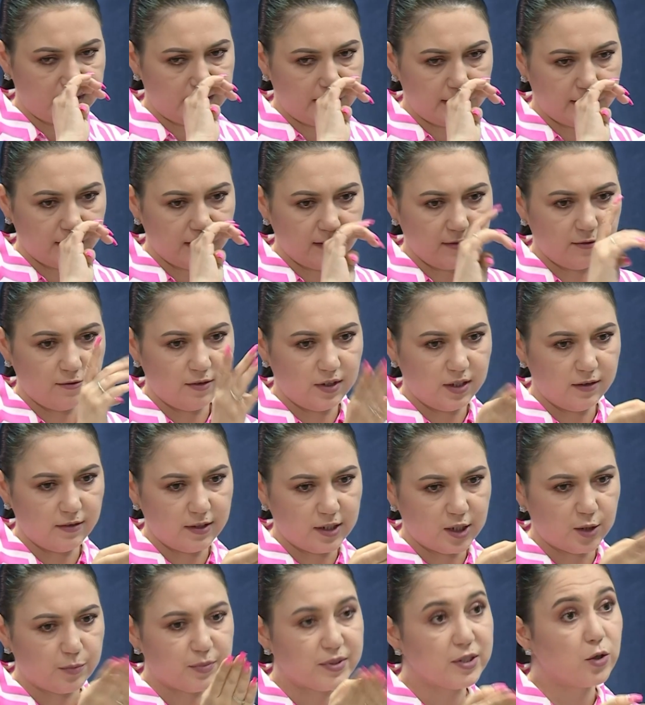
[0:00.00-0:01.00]
есть, вы
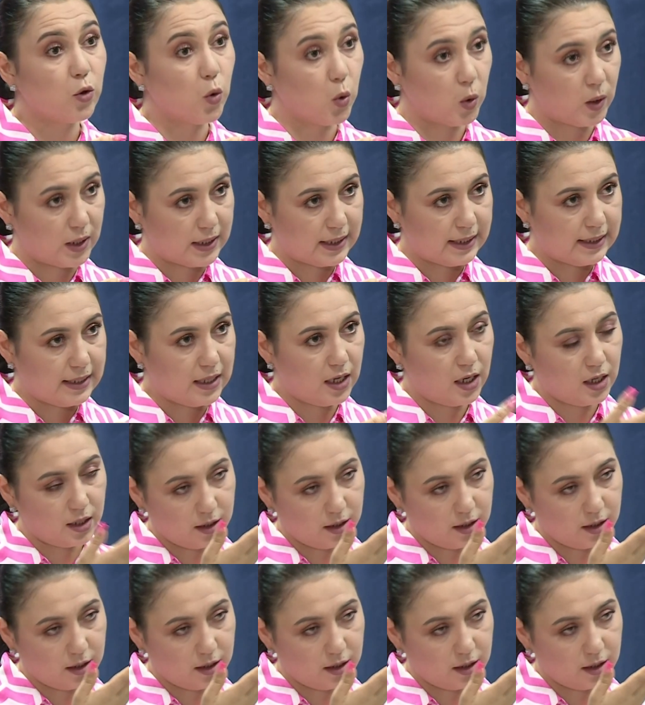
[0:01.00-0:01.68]
говорите, психологи, да? да.